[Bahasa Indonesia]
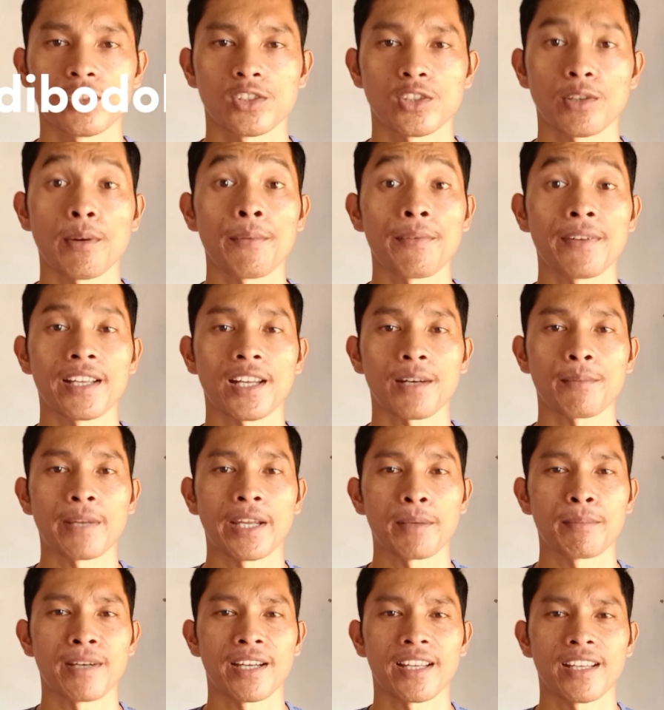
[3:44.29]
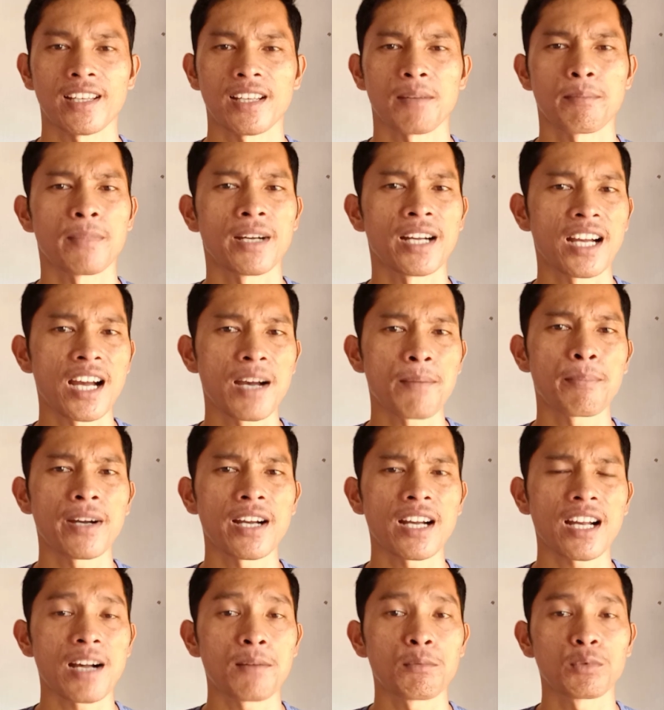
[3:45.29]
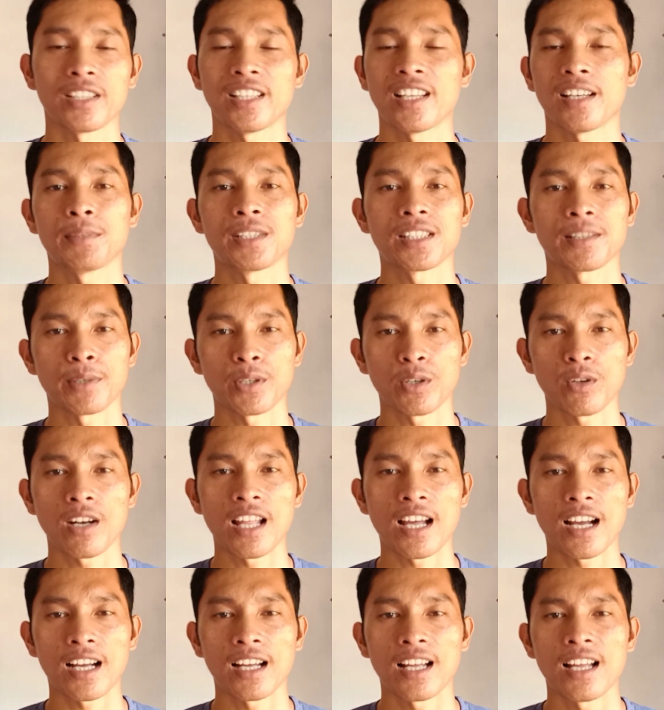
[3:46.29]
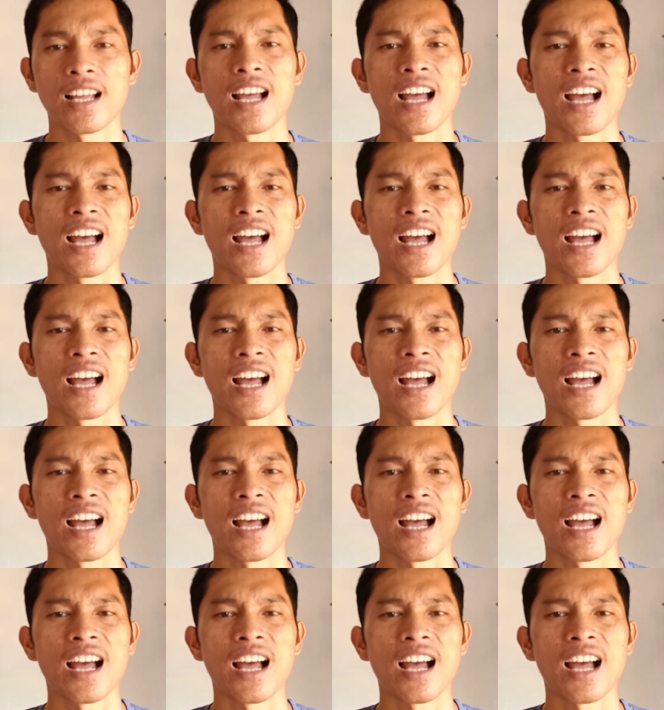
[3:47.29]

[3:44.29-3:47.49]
Coba pikir baik-baik, mengapa kamu tidak bisa menolak?